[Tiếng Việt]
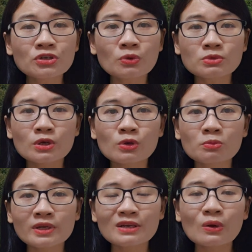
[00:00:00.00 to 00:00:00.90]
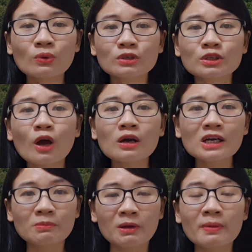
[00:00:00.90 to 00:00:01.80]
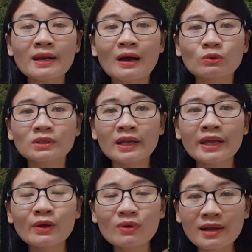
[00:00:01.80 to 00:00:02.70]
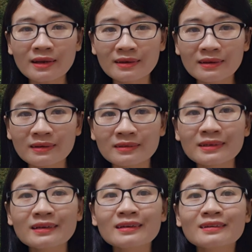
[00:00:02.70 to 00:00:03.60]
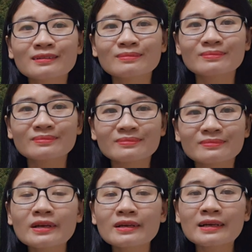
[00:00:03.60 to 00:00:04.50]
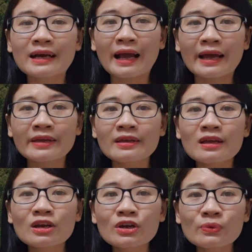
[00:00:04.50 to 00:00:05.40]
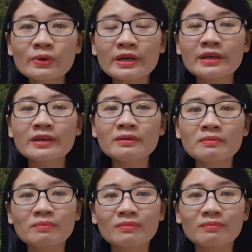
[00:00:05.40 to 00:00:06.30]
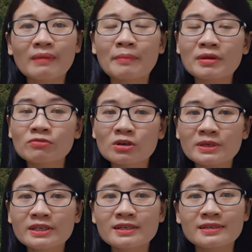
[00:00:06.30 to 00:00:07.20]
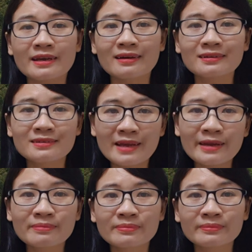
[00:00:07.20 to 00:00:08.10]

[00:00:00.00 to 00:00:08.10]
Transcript: sử dụng serum retinol cho người mới bắt đầu theo lần lượt những cái lưu ý mà mình vừa mới chia sẻ ở trên.